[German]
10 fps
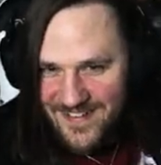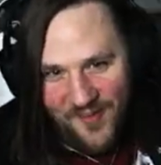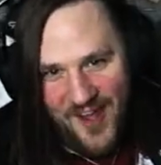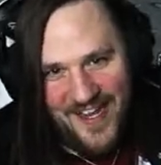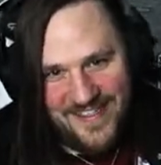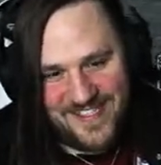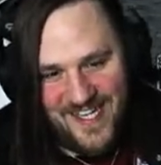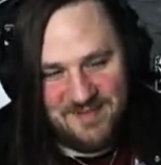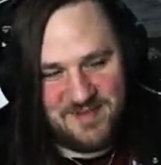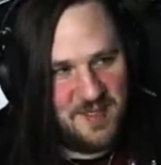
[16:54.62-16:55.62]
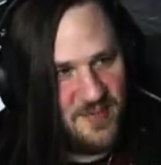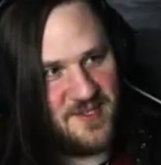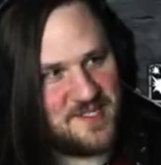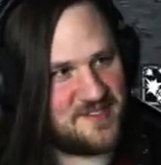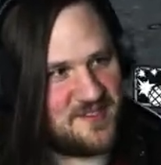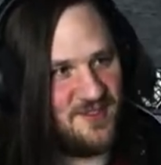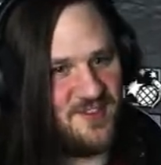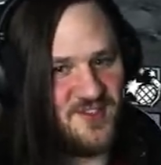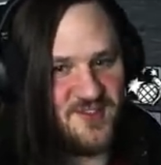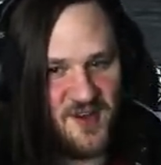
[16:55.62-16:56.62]
okay, time's up. Let's do
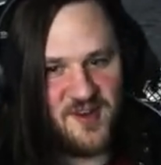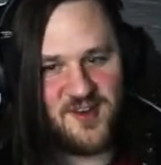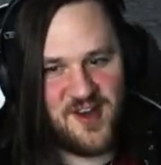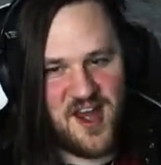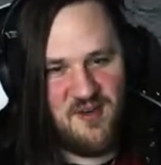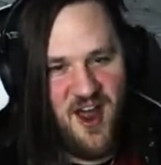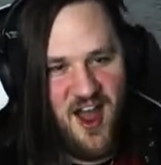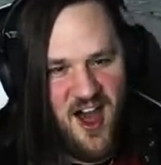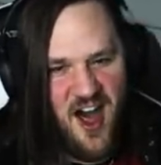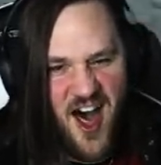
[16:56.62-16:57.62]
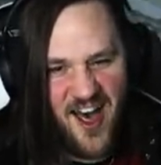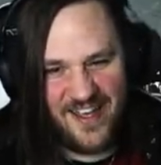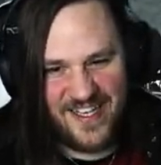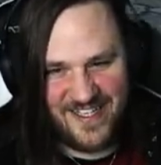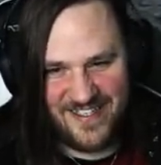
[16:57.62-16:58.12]
this. Leroy